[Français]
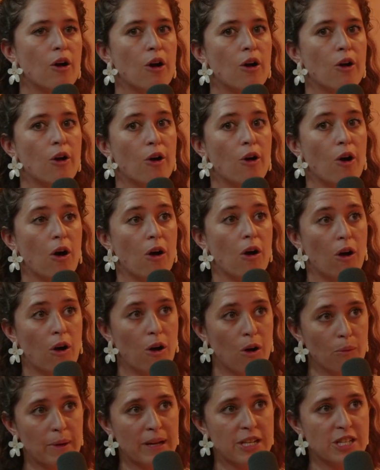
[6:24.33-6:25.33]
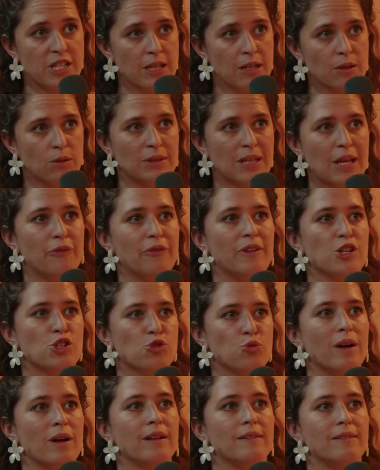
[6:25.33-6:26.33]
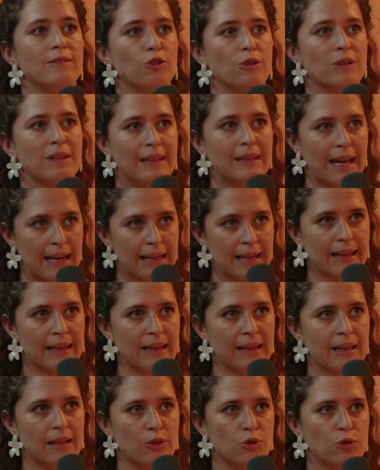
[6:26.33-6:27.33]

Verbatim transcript: euh, en Belgique, on a fait le choix de calquer